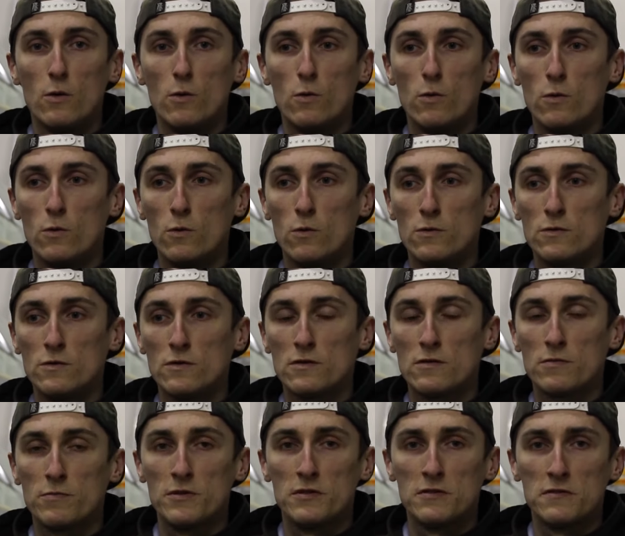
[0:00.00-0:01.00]

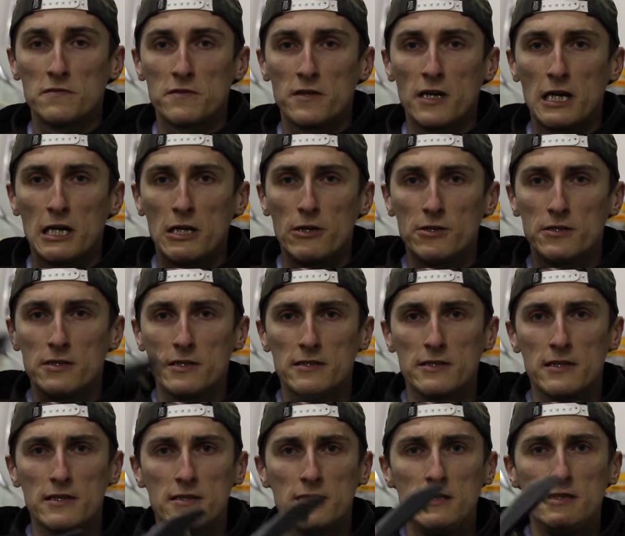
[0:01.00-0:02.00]
Und beziehungsweise erkläre ich das
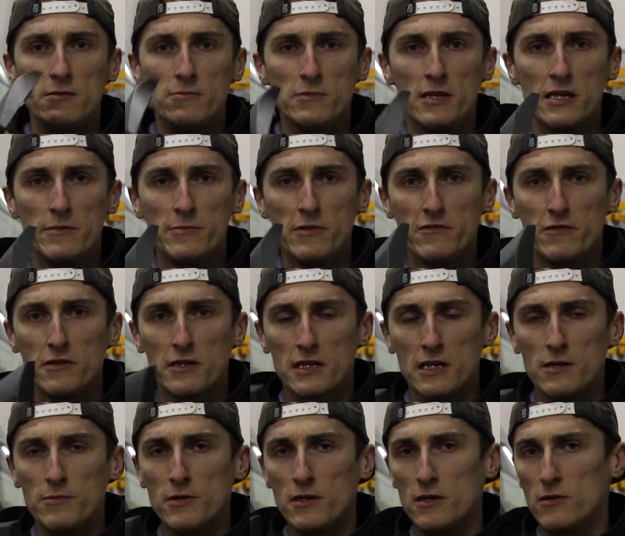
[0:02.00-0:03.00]
jetzt hier mal einmal vor der
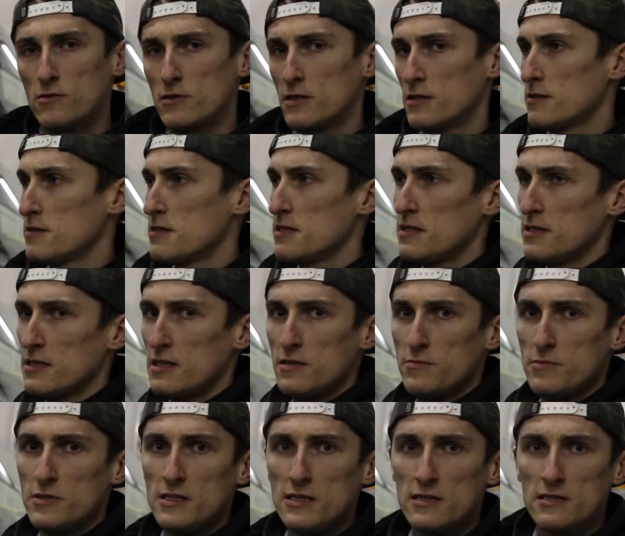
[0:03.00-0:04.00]
Kamera und dann seht ihr die
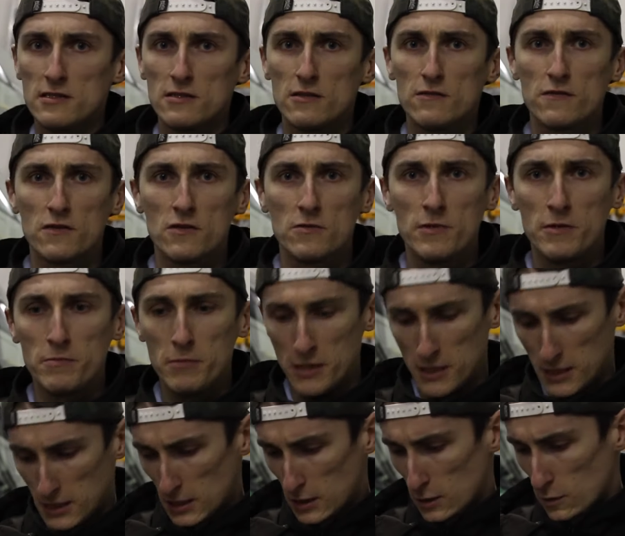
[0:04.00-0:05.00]
Bilder, die ich aufgenommen habe.
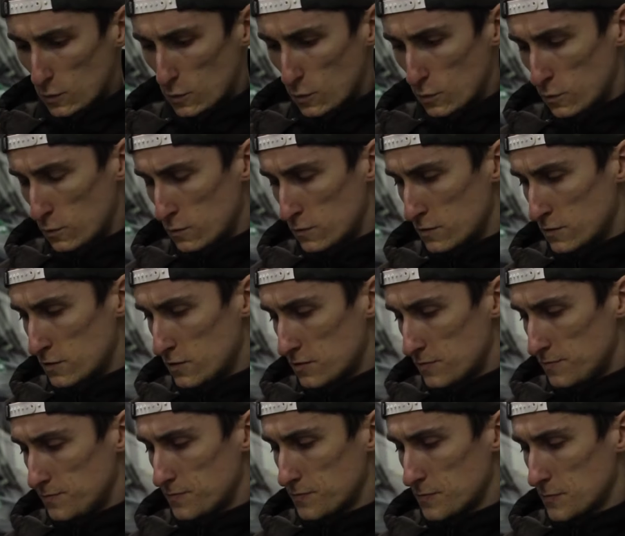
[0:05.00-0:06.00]
Und
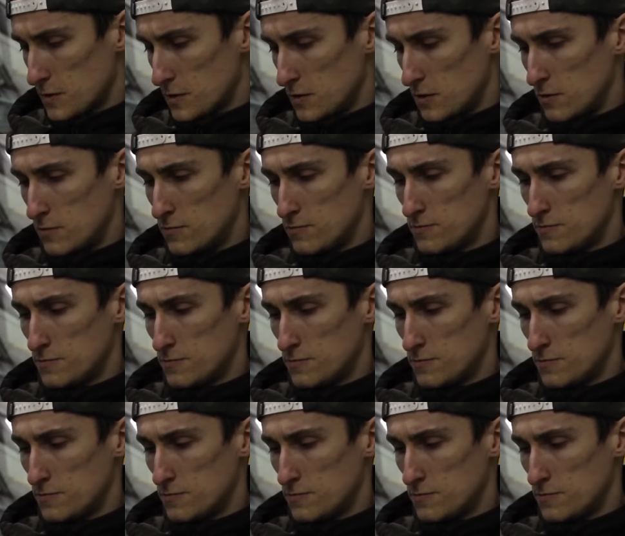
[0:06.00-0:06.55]
genau,